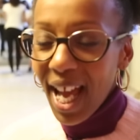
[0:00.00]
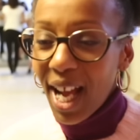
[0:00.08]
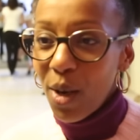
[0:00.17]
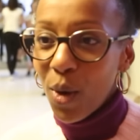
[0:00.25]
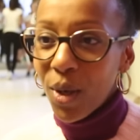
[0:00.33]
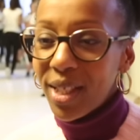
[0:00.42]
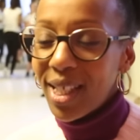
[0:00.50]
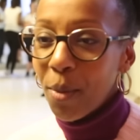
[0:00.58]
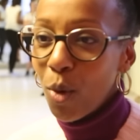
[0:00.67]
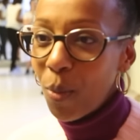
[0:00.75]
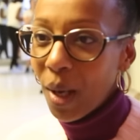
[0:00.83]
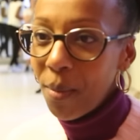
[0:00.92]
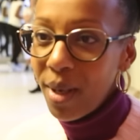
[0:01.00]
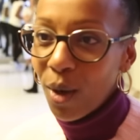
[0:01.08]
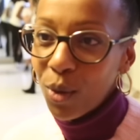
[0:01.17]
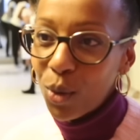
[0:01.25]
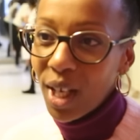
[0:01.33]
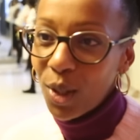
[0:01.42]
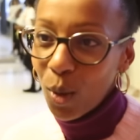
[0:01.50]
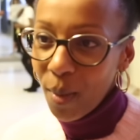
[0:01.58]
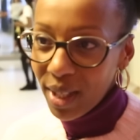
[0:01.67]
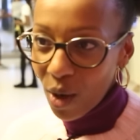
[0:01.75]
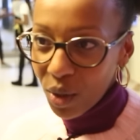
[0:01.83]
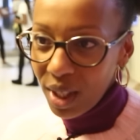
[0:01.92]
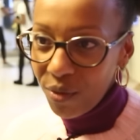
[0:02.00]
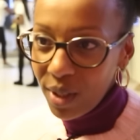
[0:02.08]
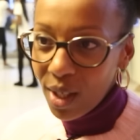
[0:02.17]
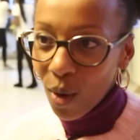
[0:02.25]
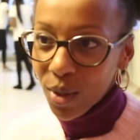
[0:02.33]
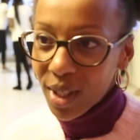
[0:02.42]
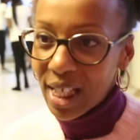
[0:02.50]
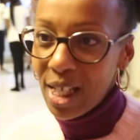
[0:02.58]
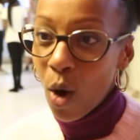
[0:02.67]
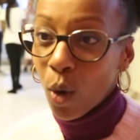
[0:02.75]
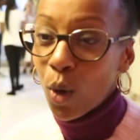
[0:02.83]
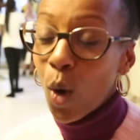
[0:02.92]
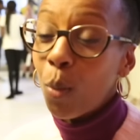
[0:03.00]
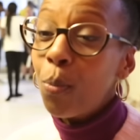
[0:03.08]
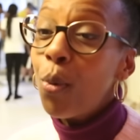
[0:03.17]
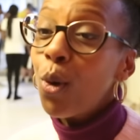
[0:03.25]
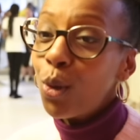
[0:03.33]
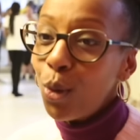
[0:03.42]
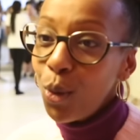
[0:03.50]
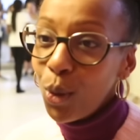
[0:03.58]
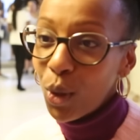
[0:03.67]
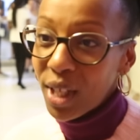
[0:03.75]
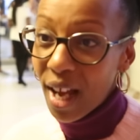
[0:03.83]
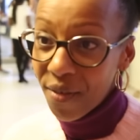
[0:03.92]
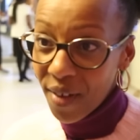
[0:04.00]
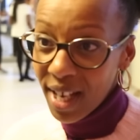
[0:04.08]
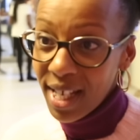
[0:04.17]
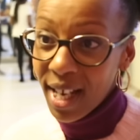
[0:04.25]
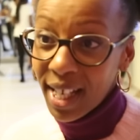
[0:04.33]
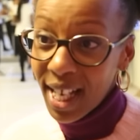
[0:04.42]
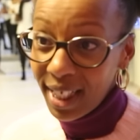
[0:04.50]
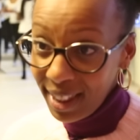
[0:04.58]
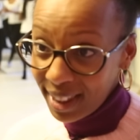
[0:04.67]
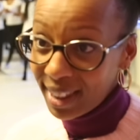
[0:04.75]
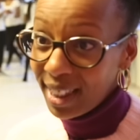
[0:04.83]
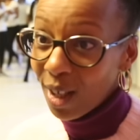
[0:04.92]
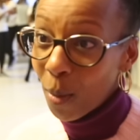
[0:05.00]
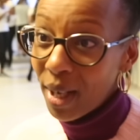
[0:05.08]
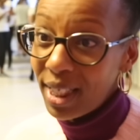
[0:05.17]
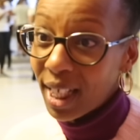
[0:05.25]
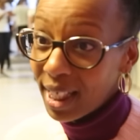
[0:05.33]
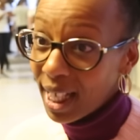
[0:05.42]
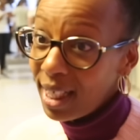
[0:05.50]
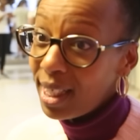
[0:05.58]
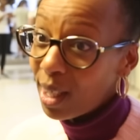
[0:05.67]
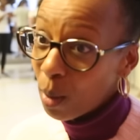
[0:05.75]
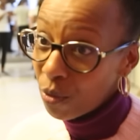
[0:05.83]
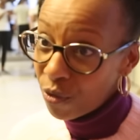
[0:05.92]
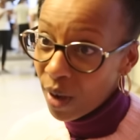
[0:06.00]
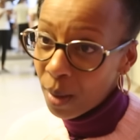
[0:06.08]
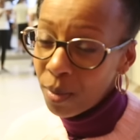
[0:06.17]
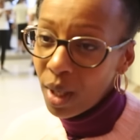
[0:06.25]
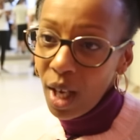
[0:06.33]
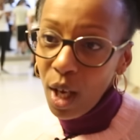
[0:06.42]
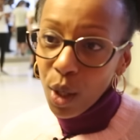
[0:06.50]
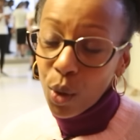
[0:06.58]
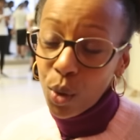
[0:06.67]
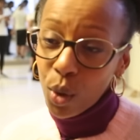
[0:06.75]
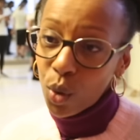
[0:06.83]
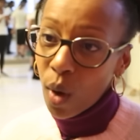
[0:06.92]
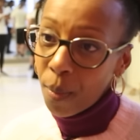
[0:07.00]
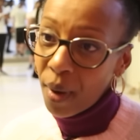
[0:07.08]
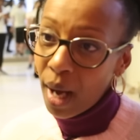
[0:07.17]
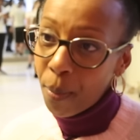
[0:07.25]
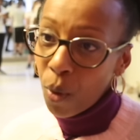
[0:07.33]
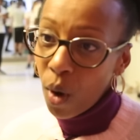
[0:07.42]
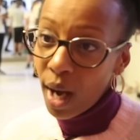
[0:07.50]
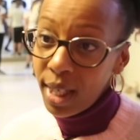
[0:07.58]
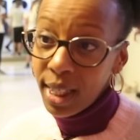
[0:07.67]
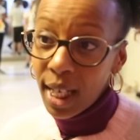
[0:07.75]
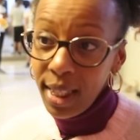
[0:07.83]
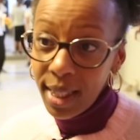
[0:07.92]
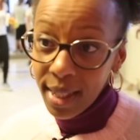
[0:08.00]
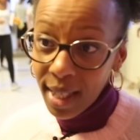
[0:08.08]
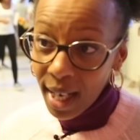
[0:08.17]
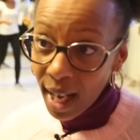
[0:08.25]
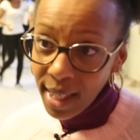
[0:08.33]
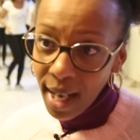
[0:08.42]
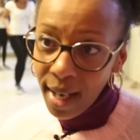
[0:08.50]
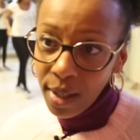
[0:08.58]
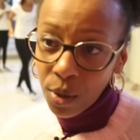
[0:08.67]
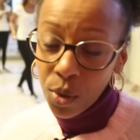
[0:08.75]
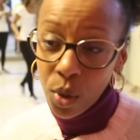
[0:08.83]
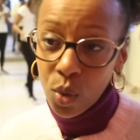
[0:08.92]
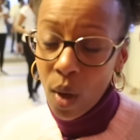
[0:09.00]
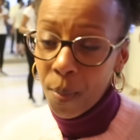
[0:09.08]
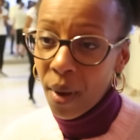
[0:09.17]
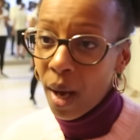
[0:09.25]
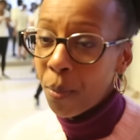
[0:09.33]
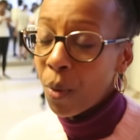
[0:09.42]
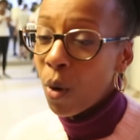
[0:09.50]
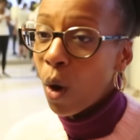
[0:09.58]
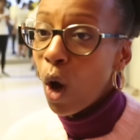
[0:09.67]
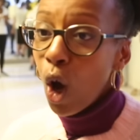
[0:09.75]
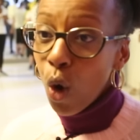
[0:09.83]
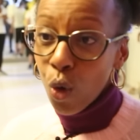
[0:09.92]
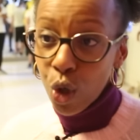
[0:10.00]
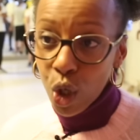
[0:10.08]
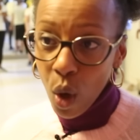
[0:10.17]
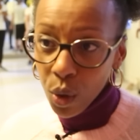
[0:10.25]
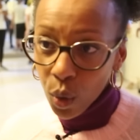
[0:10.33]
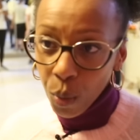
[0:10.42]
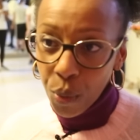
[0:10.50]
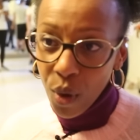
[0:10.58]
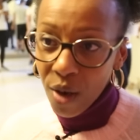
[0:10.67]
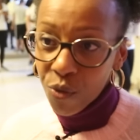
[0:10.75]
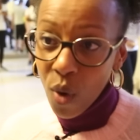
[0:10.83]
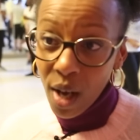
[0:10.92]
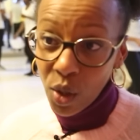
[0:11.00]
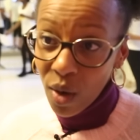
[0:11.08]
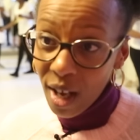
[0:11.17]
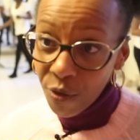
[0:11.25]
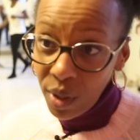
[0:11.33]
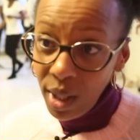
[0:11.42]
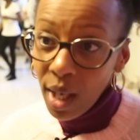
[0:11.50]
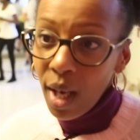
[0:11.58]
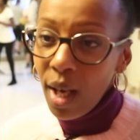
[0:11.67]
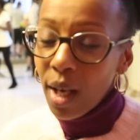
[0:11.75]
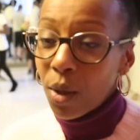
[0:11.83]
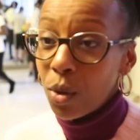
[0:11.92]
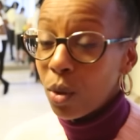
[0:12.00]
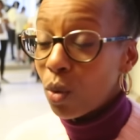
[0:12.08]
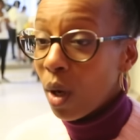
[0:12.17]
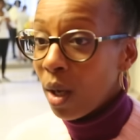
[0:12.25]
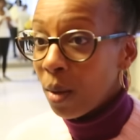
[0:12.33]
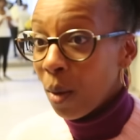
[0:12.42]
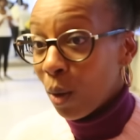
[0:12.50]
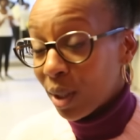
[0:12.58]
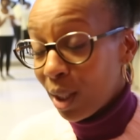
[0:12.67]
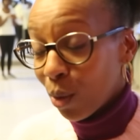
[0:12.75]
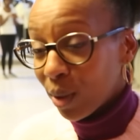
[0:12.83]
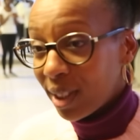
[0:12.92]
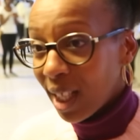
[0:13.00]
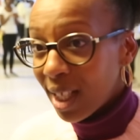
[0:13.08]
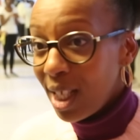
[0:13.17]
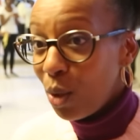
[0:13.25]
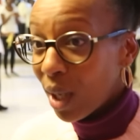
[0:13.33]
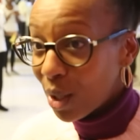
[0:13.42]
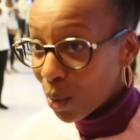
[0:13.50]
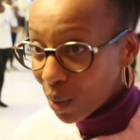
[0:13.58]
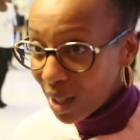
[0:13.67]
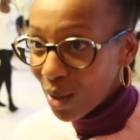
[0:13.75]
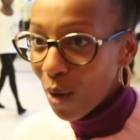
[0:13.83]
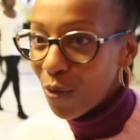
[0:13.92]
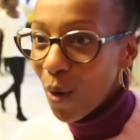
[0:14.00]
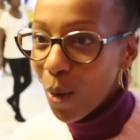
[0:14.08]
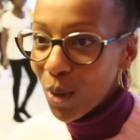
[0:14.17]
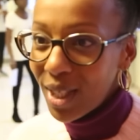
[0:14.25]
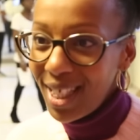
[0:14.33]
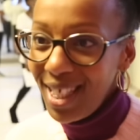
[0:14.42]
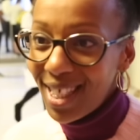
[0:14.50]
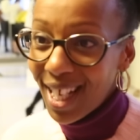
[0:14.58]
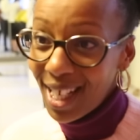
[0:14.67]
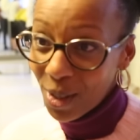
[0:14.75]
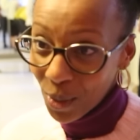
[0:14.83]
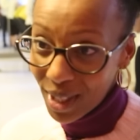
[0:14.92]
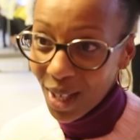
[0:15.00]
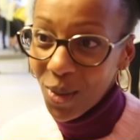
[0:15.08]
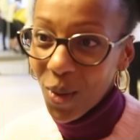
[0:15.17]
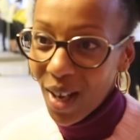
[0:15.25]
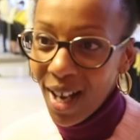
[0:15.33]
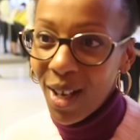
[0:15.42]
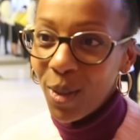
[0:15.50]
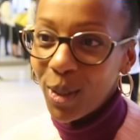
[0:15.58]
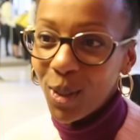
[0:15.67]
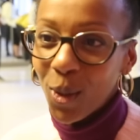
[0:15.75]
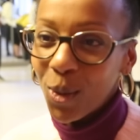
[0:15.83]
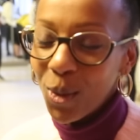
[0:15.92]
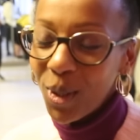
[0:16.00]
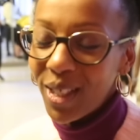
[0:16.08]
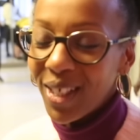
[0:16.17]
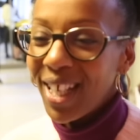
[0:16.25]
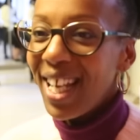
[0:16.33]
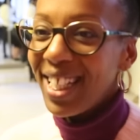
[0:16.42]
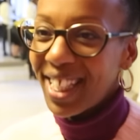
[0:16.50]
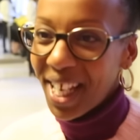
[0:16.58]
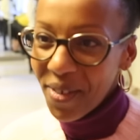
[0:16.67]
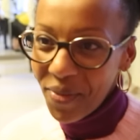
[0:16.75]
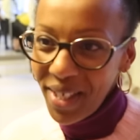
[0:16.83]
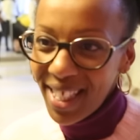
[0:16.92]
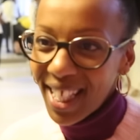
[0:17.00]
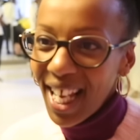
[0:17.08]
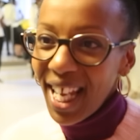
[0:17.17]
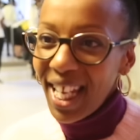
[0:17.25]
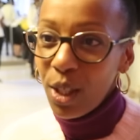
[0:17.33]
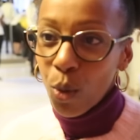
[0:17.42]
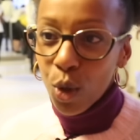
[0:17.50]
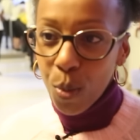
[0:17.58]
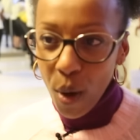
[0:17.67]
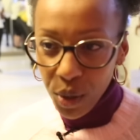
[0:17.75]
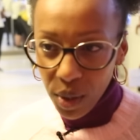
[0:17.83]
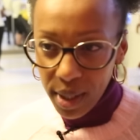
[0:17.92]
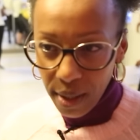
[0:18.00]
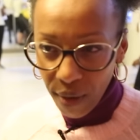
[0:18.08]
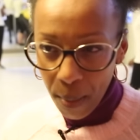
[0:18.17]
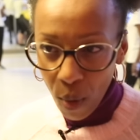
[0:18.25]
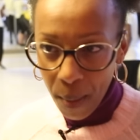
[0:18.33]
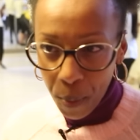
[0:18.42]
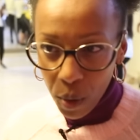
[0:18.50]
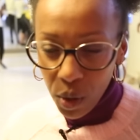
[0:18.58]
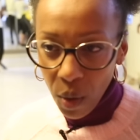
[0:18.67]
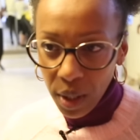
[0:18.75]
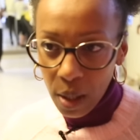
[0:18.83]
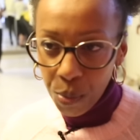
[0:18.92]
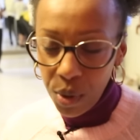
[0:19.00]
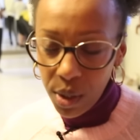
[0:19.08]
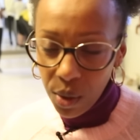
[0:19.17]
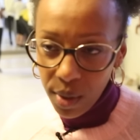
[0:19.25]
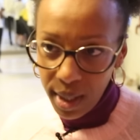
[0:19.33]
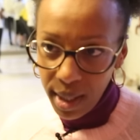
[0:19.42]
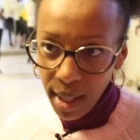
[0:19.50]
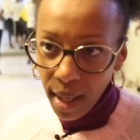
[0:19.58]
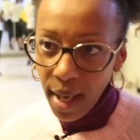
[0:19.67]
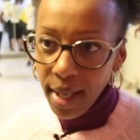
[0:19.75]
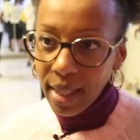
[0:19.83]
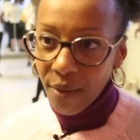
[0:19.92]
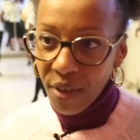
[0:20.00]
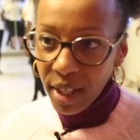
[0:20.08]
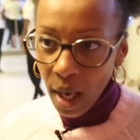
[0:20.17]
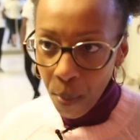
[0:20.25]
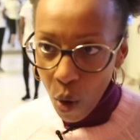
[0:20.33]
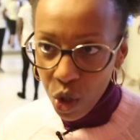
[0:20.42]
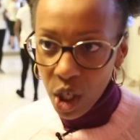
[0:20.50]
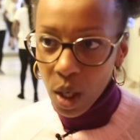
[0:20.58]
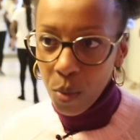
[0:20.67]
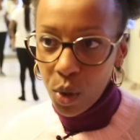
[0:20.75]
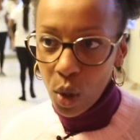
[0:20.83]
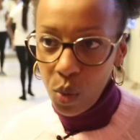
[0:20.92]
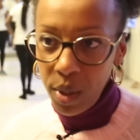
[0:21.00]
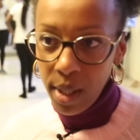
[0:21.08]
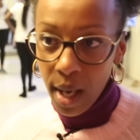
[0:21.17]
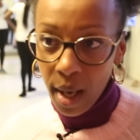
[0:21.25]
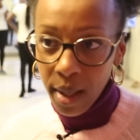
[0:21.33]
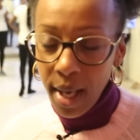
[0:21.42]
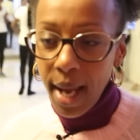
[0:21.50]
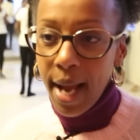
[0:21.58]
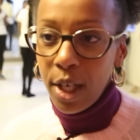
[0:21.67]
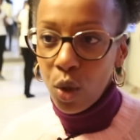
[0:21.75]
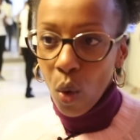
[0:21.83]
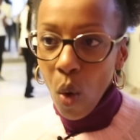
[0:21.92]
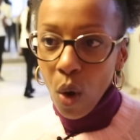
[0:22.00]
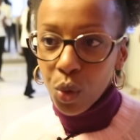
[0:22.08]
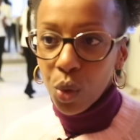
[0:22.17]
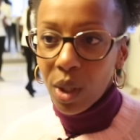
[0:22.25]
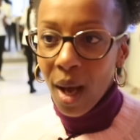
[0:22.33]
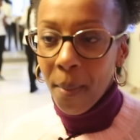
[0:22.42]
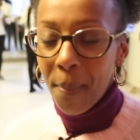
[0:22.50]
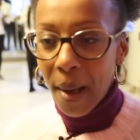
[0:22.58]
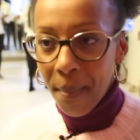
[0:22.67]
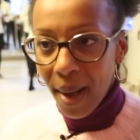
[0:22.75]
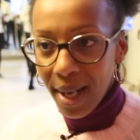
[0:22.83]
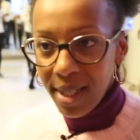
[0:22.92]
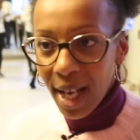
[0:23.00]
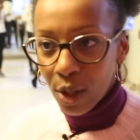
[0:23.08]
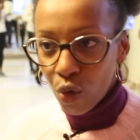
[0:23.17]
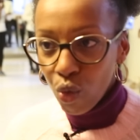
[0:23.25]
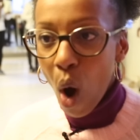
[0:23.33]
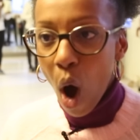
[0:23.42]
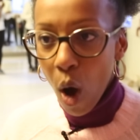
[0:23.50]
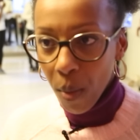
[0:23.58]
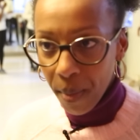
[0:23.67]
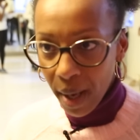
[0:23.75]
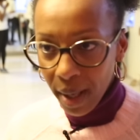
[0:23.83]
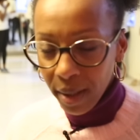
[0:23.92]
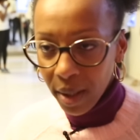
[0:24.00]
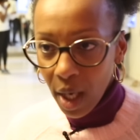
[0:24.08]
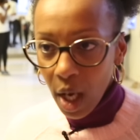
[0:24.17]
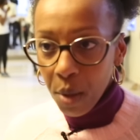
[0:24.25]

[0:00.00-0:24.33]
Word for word: alors, ça me permet en tout cas de mettre en évidence qu'il y a encore beaucoup de travail à réaliser en matière d'égalité homme-femme, que ce soit par rapport à l'égalité salariale, que ce soit par rapport aux chances qu'on peut avoir dans la vie, que ce soit en ce qui concerne l'éducation des enfants aussi, ça les concernera euh, sans doute très vite. Et donc, je pense que c'est vraiment important qu'elles puissent se dire qu'avec un projet comme celui-là, elles auront en tout cas pas mal d'atouts en main